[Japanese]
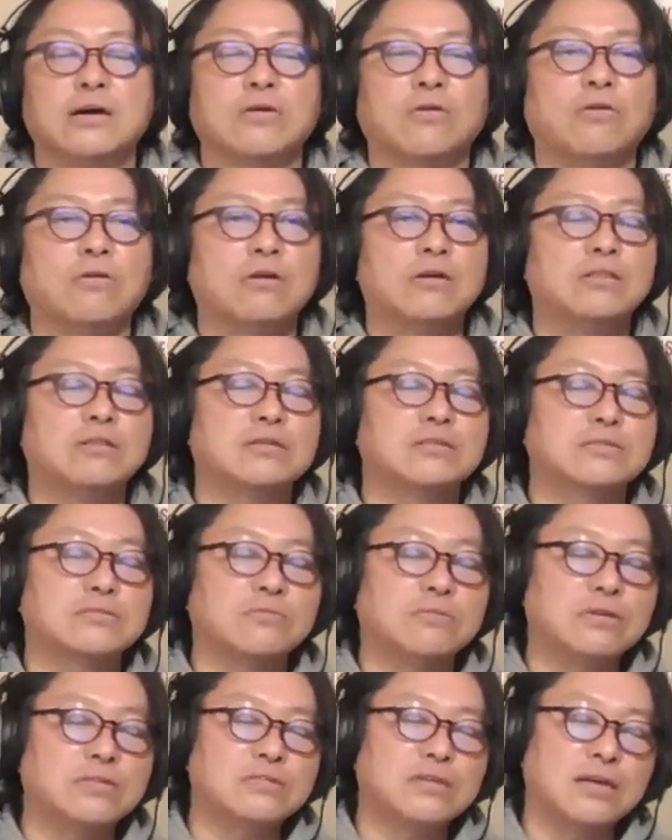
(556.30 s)
これってす
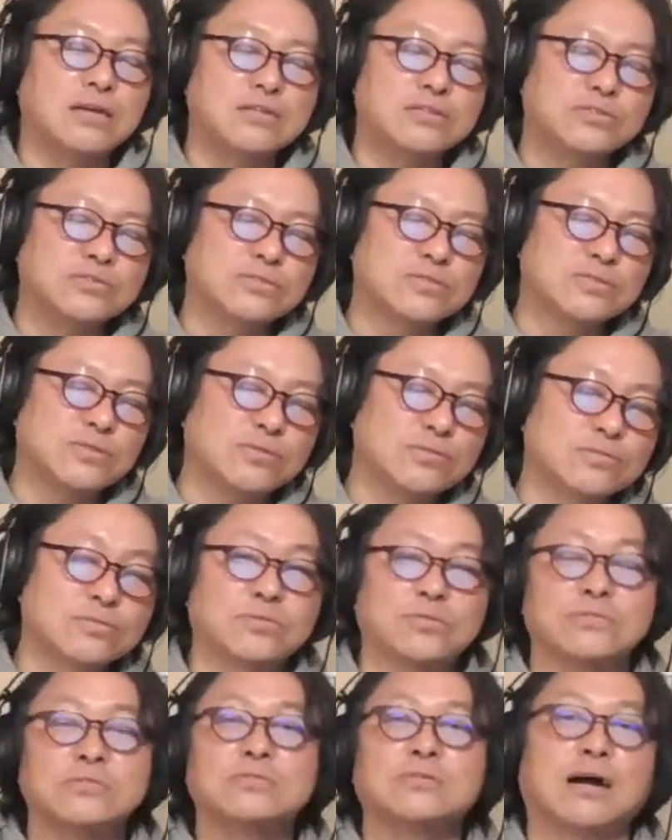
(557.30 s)
ごい青春ソング
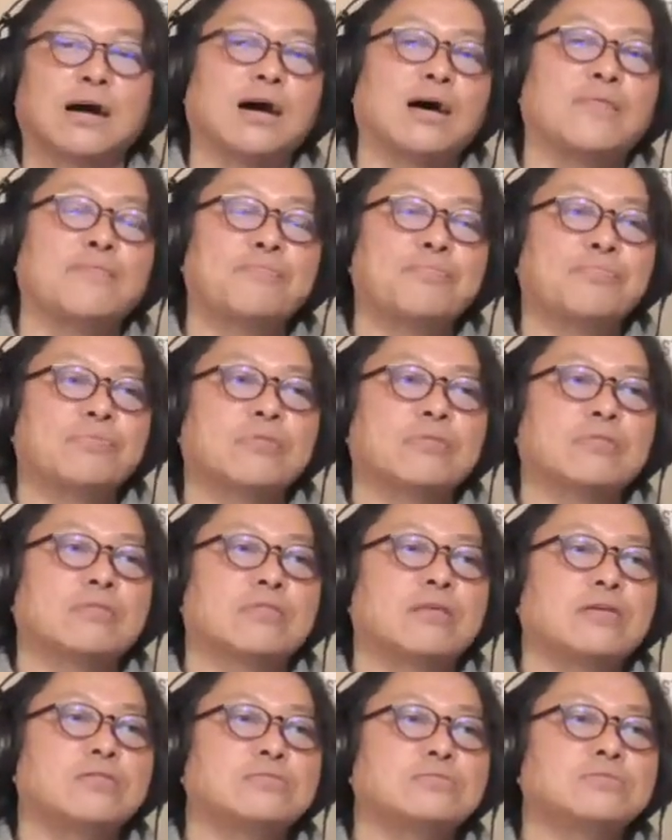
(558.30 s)
という
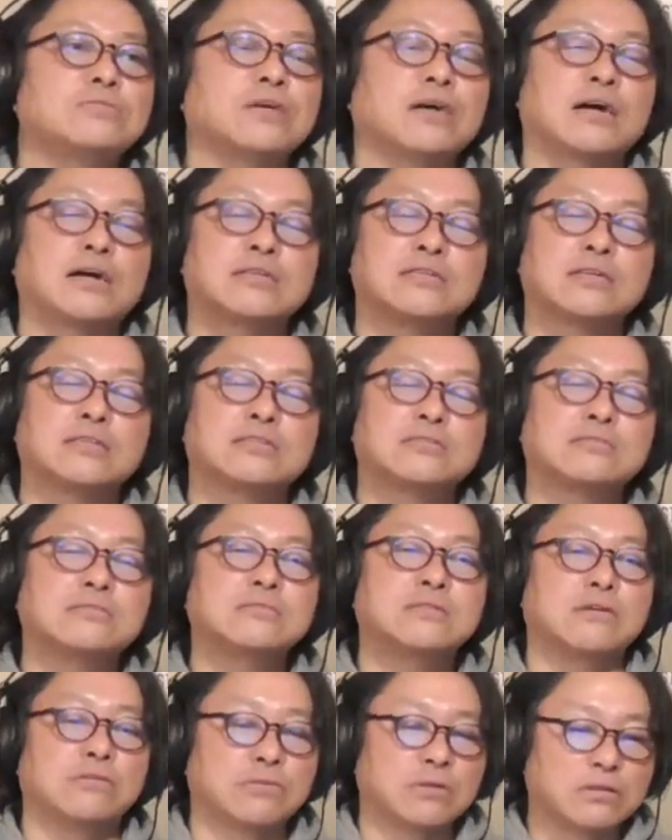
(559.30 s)
かっていう風な感じがする
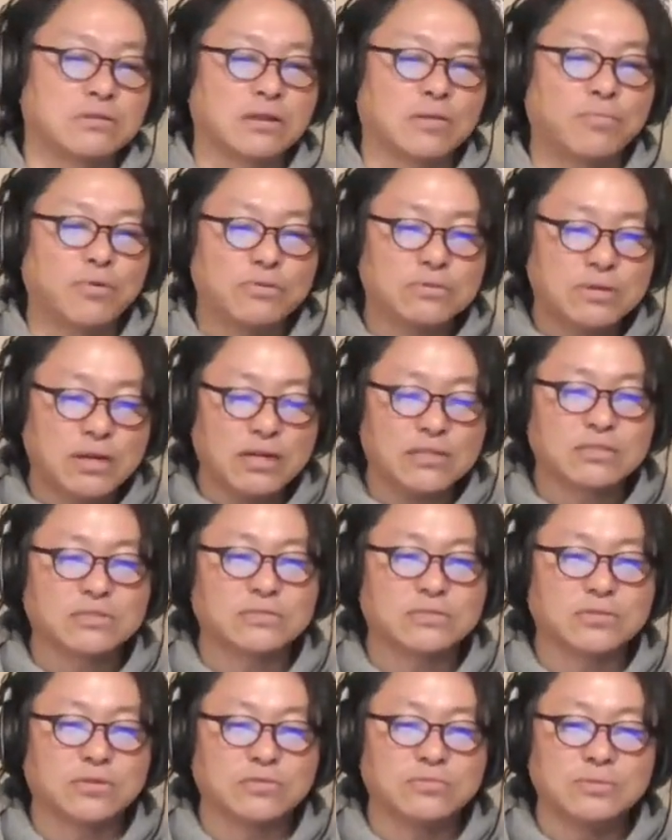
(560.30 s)
んだろうなただ僕からす
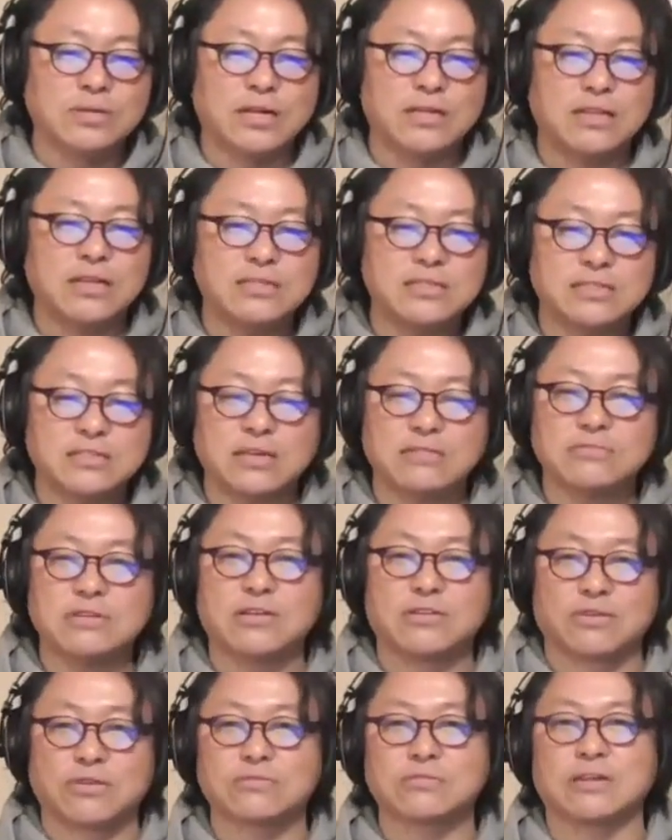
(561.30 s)
ると生まれて1歳ぐ
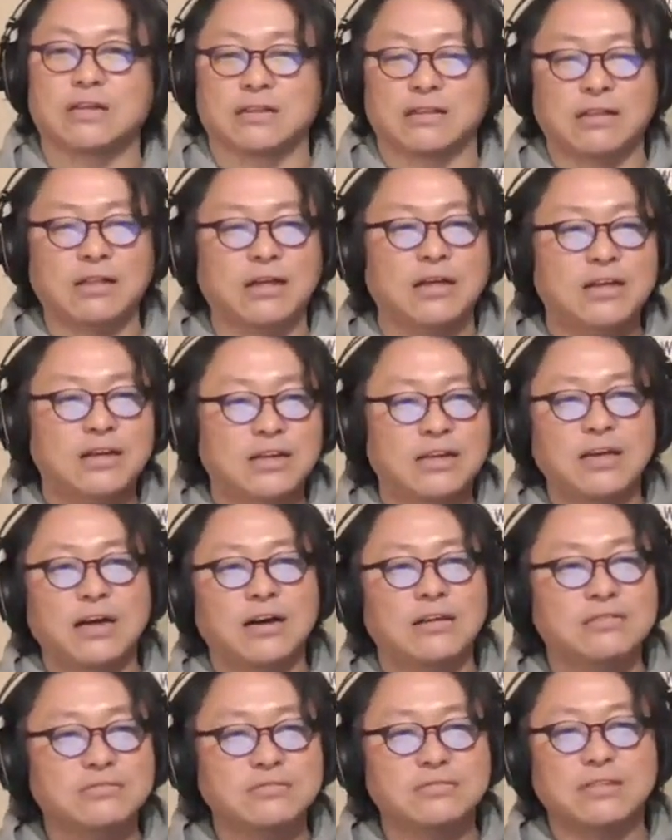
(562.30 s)
らいの曲なんでね
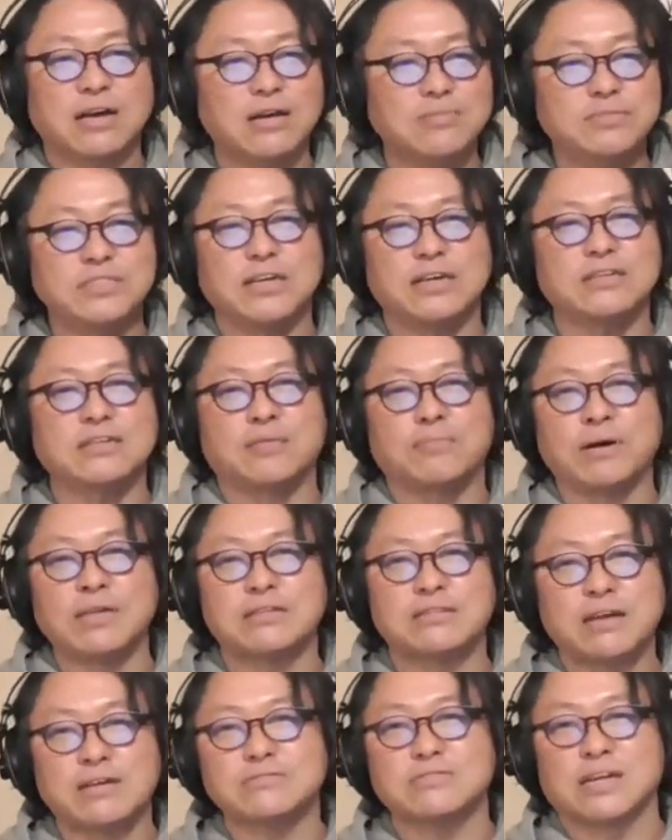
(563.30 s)
リアルタイム的に
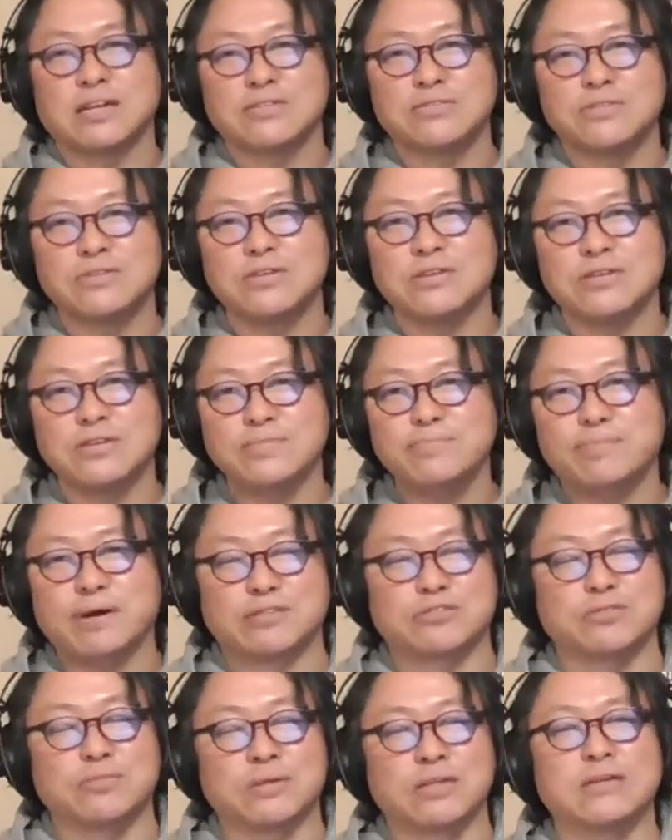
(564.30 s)
は全く何の
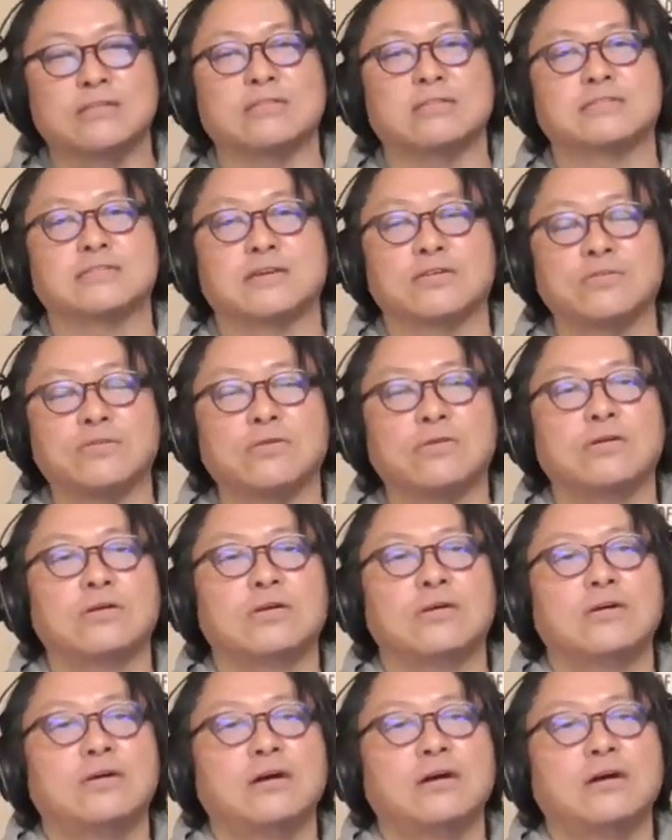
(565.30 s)
インパクトもないんですけど